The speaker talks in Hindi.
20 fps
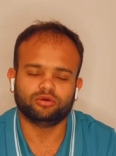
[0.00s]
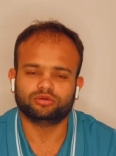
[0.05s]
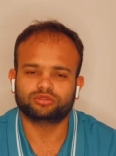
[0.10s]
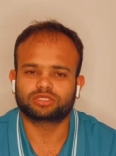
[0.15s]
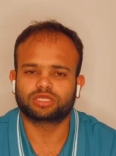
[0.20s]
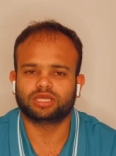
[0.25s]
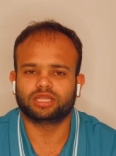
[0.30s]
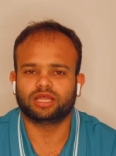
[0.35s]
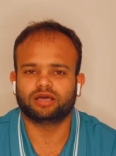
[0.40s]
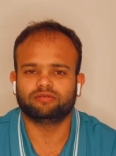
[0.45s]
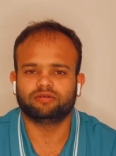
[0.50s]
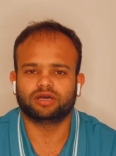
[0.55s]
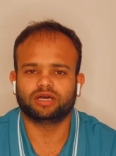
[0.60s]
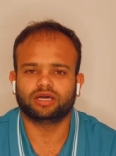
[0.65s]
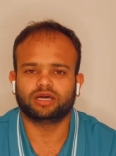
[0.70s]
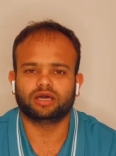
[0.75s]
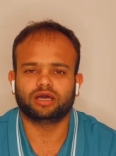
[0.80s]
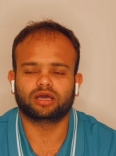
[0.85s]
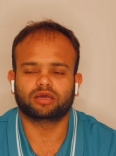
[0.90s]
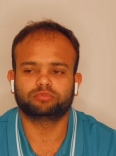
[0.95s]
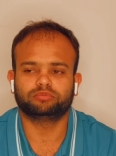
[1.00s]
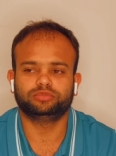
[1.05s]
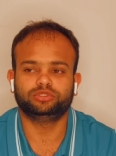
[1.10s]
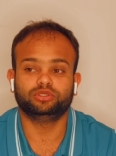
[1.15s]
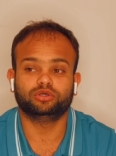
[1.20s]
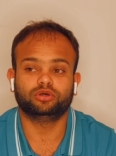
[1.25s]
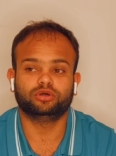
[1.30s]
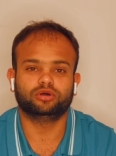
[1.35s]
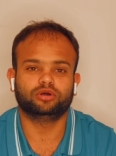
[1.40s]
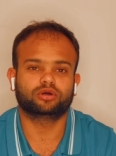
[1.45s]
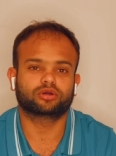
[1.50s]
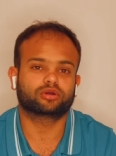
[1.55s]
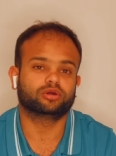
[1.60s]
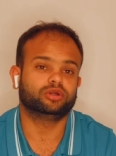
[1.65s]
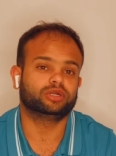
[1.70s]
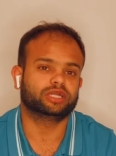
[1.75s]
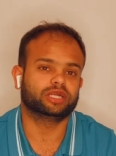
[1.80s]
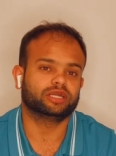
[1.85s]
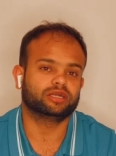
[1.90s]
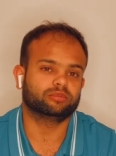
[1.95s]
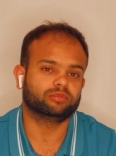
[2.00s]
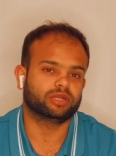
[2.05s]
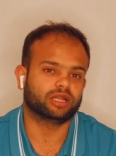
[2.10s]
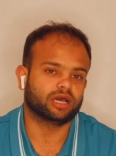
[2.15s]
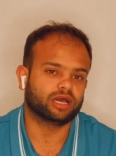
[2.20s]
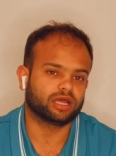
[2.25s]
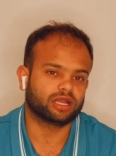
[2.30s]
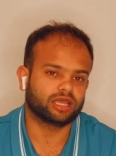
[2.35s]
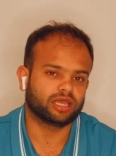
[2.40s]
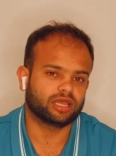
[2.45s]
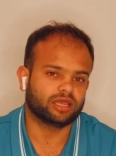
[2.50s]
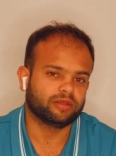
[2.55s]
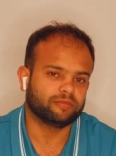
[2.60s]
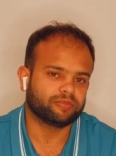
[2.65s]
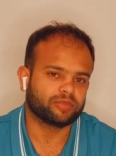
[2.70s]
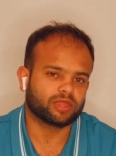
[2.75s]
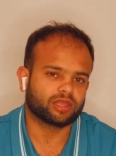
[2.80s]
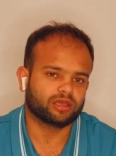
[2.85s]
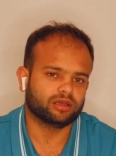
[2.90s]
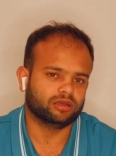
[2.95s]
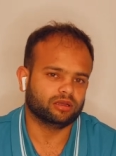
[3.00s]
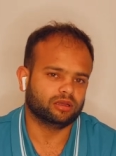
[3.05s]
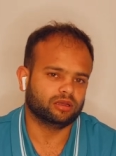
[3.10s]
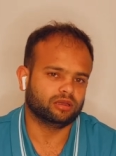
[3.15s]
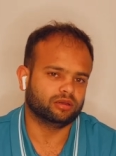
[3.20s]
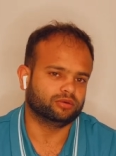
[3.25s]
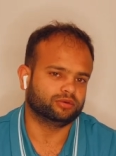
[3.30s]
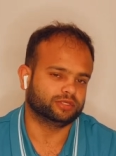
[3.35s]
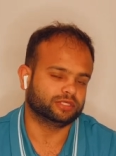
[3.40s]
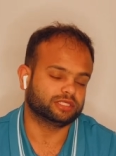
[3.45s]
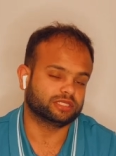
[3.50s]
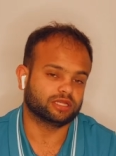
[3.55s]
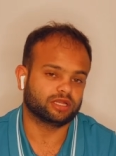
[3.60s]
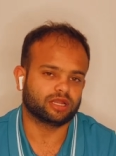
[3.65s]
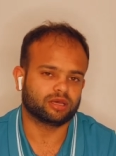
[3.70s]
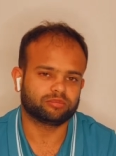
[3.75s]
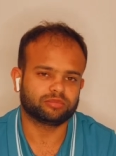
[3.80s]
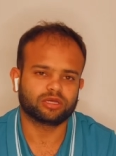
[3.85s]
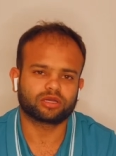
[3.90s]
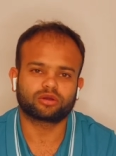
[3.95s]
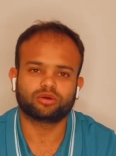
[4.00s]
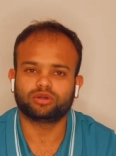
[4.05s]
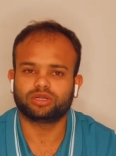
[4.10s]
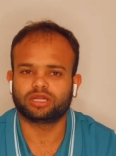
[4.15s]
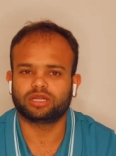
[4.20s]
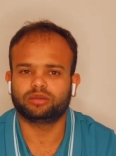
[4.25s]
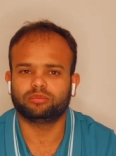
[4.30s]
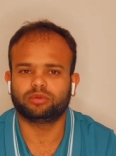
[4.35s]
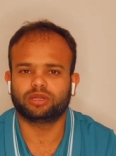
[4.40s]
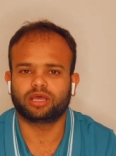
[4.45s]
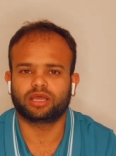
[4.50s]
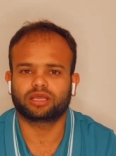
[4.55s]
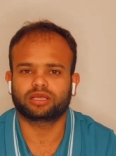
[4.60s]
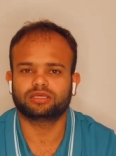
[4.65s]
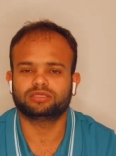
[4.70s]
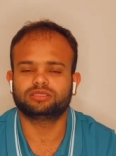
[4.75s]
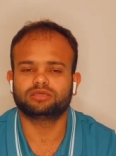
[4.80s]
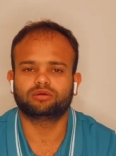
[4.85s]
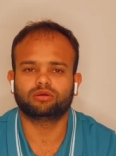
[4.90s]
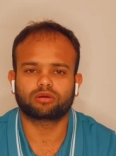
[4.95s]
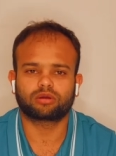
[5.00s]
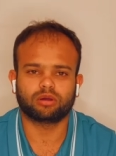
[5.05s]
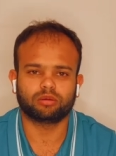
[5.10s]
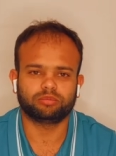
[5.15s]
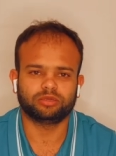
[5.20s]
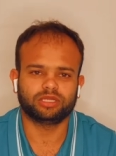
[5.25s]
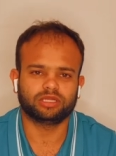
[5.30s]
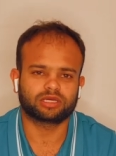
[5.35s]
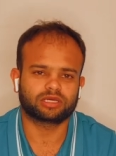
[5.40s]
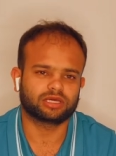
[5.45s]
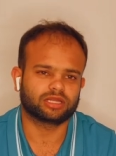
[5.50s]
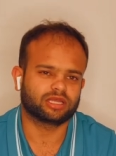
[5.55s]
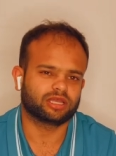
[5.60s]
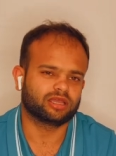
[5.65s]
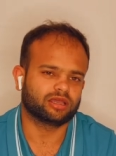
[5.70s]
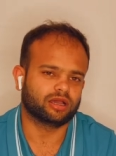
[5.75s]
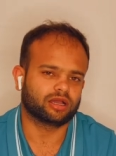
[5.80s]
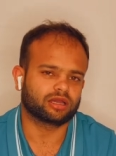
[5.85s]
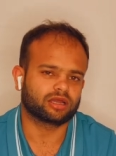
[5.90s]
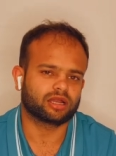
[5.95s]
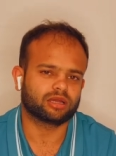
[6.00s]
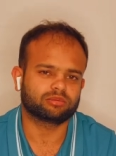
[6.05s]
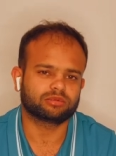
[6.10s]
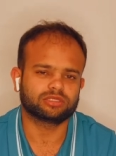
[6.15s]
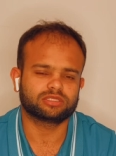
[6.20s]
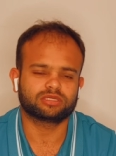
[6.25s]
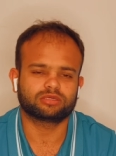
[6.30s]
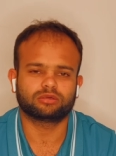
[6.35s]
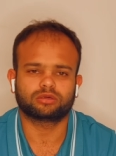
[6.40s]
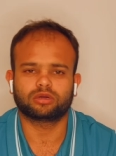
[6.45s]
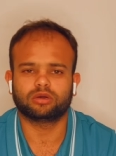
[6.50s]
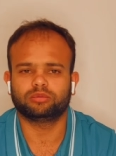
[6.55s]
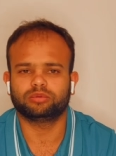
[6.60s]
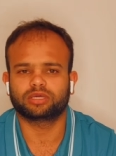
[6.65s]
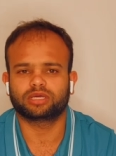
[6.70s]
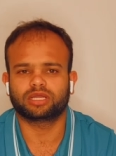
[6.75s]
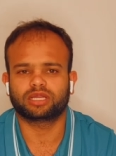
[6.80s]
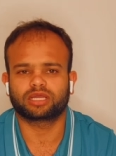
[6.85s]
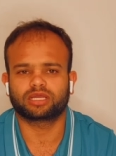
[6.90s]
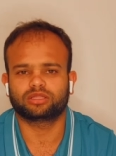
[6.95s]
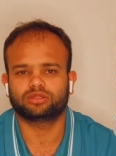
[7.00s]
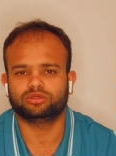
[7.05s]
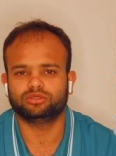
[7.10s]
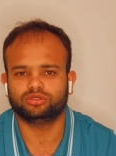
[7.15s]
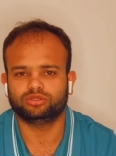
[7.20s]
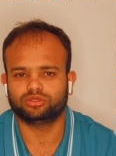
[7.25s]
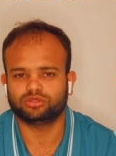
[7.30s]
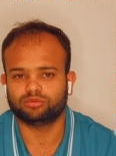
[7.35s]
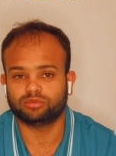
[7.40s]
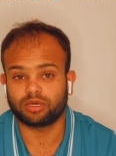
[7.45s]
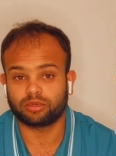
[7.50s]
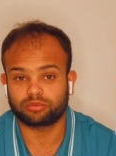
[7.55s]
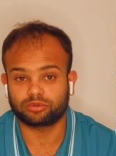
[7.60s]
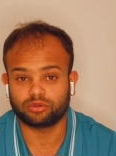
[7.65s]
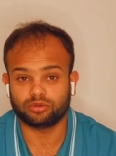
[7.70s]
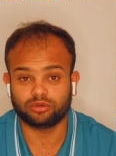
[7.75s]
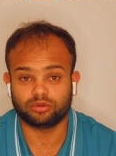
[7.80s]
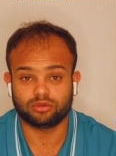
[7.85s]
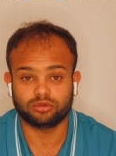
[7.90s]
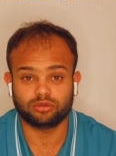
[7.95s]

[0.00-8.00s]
उसके अलावा आप जो कंटेंट बना रहे हैं ओरिजिनल अपना कंटेंट बनाएं किसी को कॉपी ना करें अगर आप किसी को कॉपी करेंगे तो यूट्यूब आपको